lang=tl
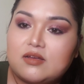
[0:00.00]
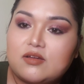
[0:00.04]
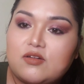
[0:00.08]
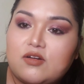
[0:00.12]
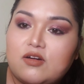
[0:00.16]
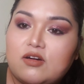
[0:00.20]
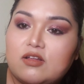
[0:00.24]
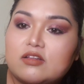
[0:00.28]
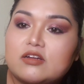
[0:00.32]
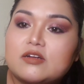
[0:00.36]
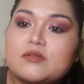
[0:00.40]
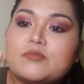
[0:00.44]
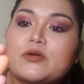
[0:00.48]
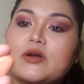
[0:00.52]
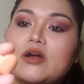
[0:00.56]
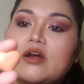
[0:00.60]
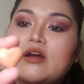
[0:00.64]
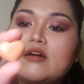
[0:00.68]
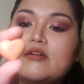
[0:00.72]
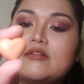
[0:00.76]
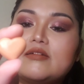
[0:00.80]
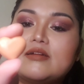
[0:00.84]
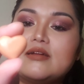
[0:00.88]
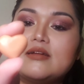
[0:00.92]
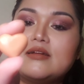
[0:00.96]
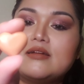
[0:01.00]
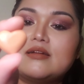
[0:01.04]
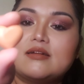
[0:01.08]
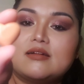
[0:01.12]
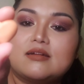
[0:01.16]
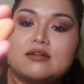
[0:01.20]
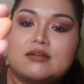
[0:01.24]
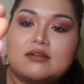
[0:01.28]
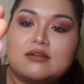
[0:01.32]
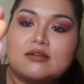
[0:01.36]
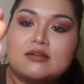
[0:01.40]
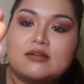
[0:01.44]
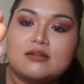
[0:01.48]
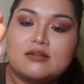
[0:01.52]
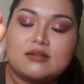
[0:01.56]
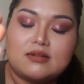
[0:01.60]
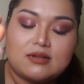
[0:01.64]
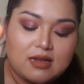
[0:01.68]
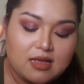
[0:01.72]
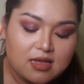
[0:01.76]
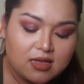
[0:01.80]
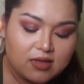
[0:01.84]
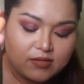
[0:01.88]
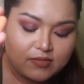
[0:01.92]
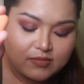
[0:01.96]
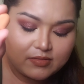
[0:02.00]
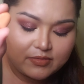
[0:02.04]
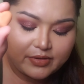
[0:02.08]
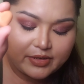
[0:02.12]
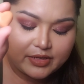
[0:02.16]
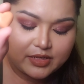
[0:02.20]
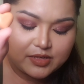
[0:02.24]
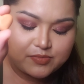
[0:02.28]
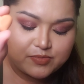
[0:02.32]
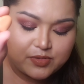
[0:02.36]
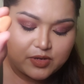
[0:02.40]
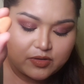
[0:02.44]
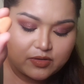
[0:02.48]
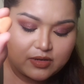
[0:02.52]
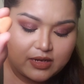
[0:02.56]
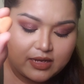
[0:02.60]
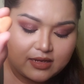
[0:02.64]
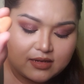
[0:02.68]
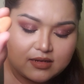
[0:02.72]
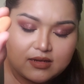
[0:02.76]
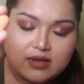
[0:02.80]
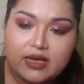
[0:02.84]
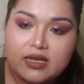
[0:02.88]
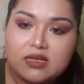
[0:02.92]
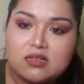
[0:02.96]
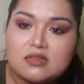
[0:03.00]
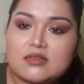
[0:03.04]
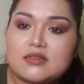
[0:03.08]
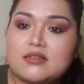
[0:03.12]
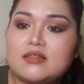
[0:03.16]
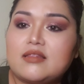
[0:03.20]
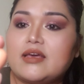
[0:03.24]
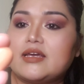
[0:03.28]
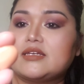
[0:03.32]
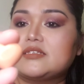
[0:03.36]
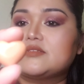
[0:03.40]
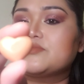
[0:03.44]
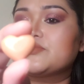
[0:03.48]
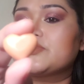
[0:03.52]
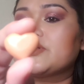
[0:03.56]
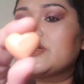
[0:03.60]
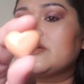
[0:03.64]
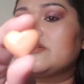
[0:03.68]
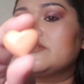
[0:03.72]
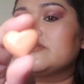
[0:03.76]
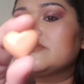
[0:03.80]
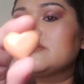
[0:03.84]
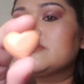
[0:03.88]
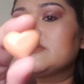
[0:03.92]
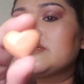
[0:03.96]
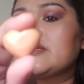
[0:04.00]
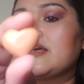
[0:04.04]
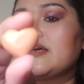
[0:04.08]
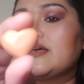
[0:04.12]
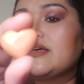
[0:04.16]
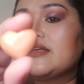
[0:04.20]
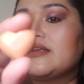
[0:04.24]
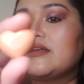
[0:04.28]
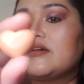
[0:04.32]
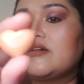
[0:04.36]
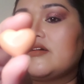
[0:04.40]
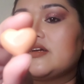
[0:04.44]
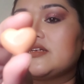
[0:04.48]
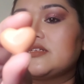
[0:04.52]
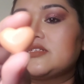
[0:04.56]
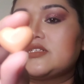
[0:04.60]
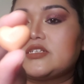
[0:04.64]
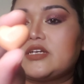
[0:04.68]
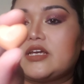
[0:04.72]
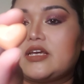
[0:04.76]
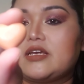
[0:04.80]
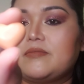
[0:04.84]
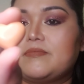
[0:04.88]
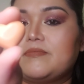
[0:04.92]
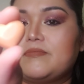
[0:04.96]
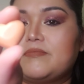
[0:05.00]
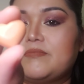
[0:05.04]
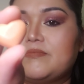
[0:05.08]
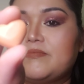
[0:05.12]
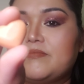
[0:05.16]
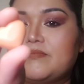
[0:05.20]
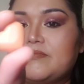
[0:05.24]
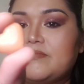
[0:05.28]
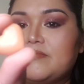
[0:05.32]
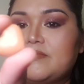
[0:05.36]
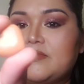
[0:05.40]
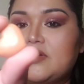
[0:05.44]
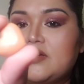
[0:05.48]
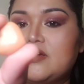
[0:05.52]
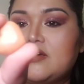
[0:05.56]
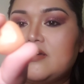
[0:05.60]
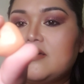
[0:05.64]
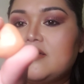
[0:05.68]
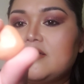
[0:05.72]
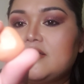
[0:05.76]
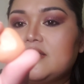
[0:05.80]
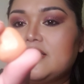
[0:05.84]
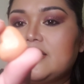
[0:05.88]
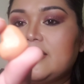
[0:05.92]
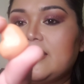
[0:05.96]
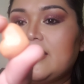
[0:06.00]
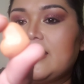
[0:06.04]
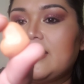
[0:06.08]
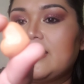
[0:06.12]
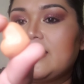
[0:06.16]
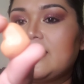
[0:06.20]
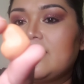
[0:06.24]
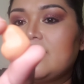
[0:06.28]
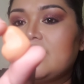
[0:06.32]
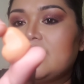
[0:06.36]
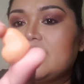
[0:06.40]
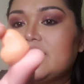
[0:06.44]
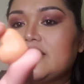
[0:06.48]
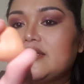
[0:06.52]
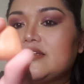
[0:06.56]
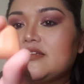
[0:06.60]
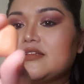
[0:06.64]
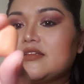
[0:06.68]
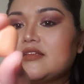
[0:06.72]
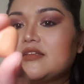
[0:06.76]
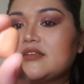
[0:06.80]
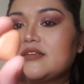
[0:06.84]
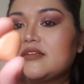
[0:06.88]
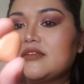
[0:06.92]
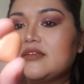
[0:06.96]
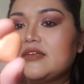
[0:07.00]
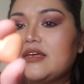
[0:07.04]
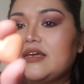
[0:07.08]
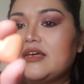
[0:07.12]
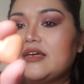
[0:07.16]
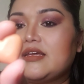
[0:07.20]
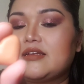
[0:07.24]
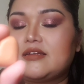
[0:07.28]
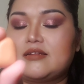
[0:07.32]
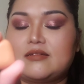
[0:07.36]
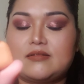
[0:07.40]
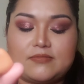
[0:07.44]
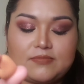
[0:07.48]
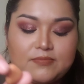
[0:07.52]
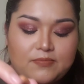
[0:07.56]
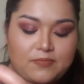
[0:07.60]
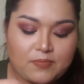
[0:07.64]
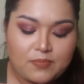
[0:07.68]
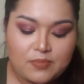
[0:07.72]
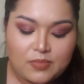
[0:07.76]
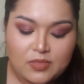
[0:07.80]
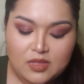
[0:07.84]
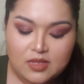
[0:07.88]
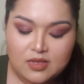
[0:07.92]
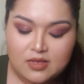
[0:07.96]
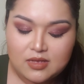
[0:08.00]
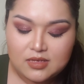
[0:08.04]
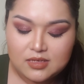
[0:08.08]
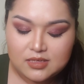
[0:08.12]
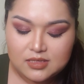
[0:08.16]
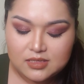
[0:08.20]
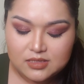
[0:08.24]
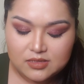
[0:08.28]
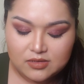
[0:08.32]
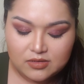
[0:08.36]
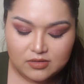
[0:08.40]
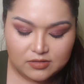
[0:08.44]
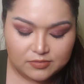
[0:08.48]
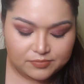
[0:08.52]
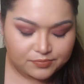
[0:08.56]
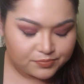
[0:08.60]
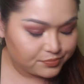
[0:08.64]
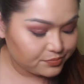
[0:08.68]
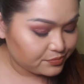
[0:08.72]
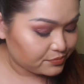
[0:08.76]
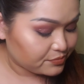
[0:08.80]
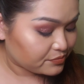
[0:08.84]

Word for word: color brown, na really brown, like, like light brown, yan, heart shape, yan, heart, yan. So,